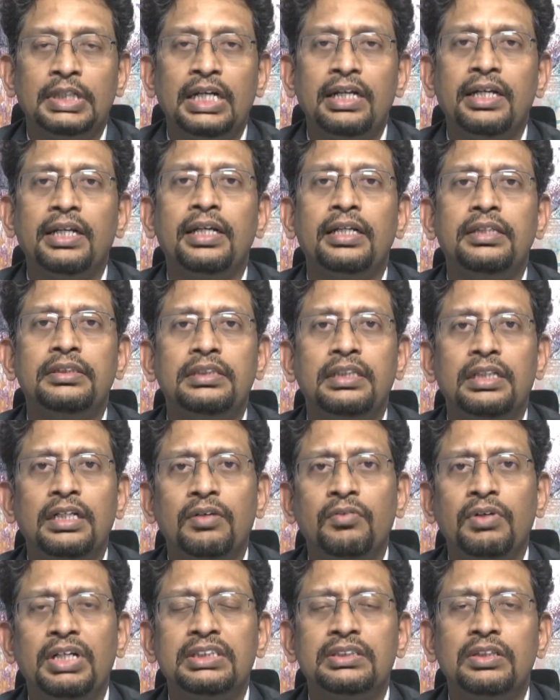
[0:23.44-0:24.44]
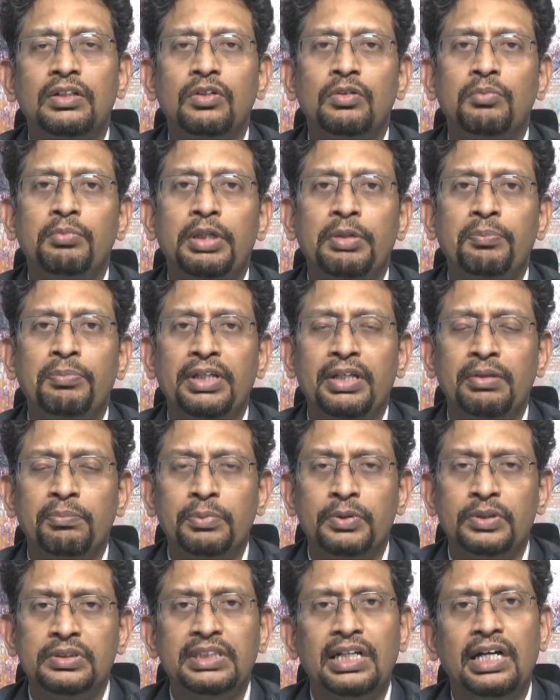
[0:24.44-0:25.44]
అంటే చిన్న వయసులో బీపీ
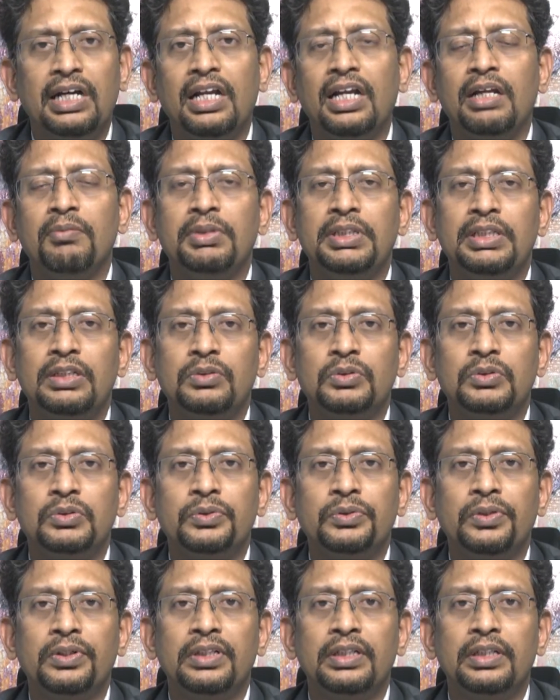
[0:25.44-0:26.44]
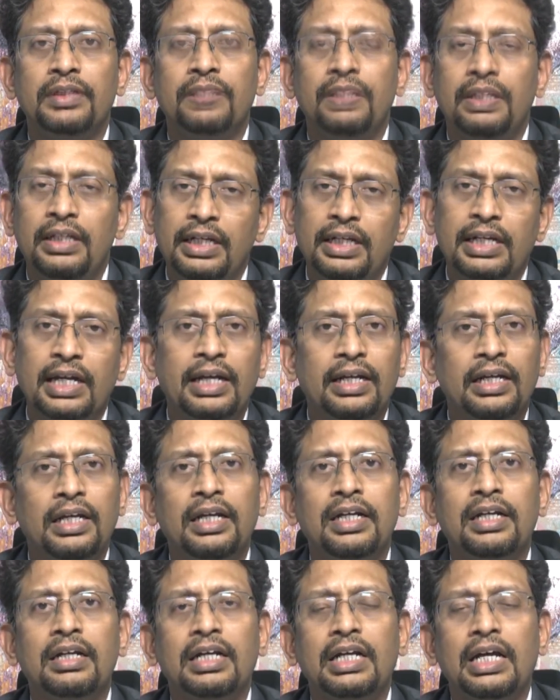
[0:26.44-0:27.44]
ఇప్పుడు చాలా మందికి వస్తుంది దీనికి
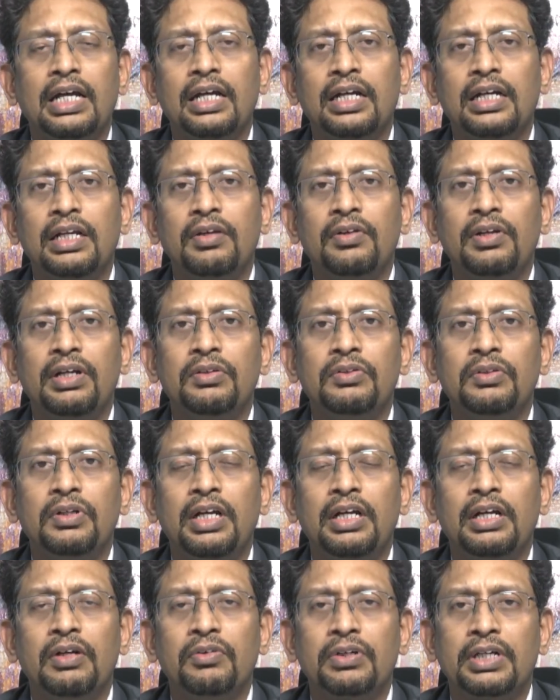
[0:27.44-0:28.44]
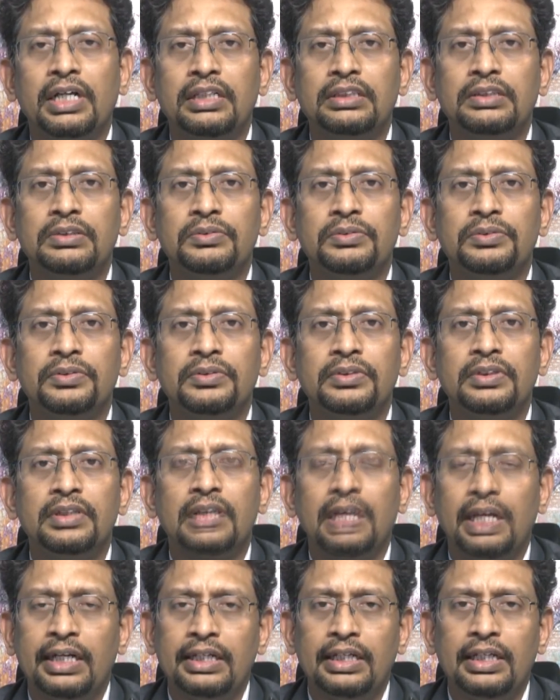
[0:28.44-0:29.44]
అనేక కారణాలు ఉండే అవకాశం ఉంటుంది
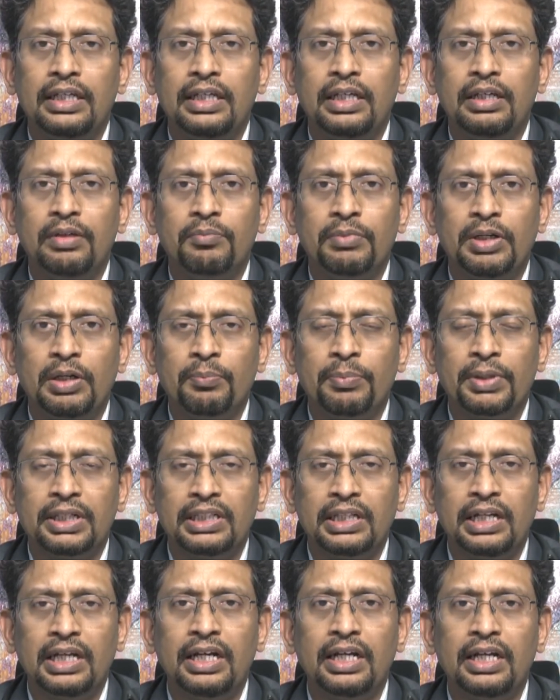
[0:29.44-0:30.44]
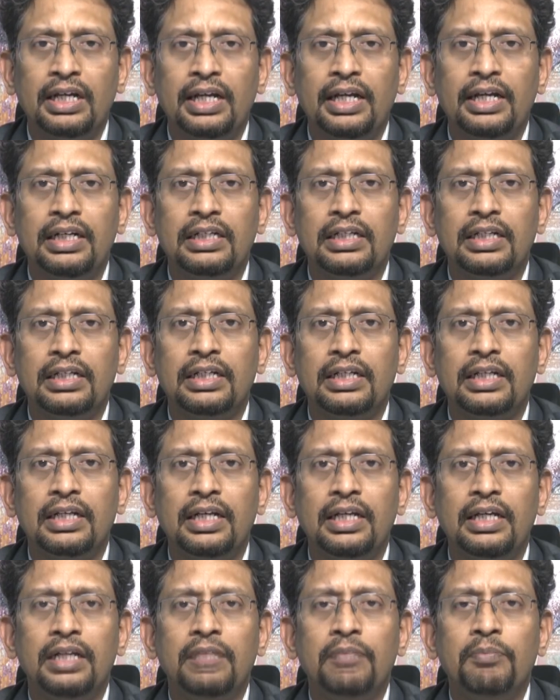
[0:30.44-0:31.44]
కానీ మనం ప్రధానంగా ఏంటంటే
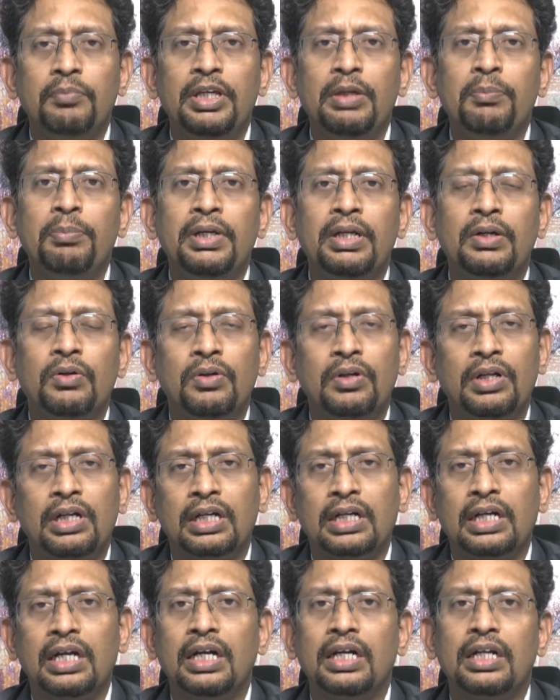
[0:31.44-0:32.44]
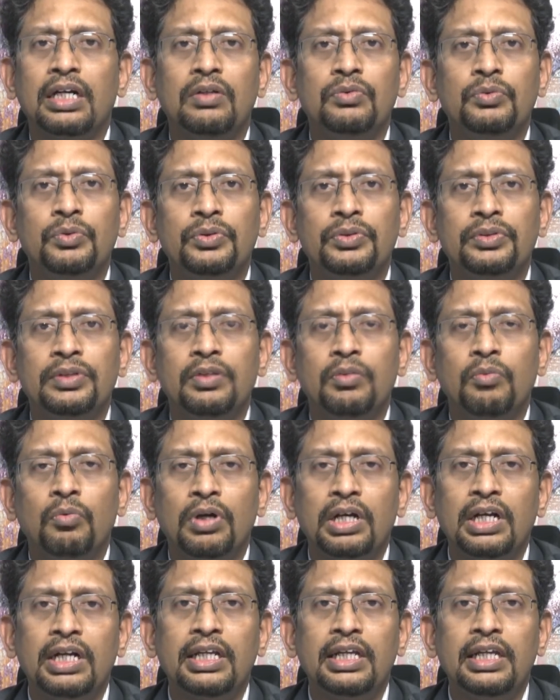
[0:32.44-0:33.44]
బీపీ రెండు రకాలుగా ఉంటుంది
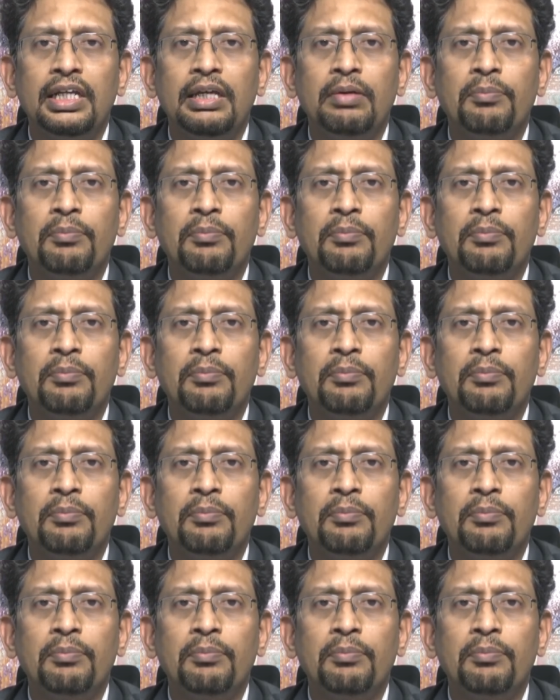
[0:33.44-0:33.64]
ఒకటి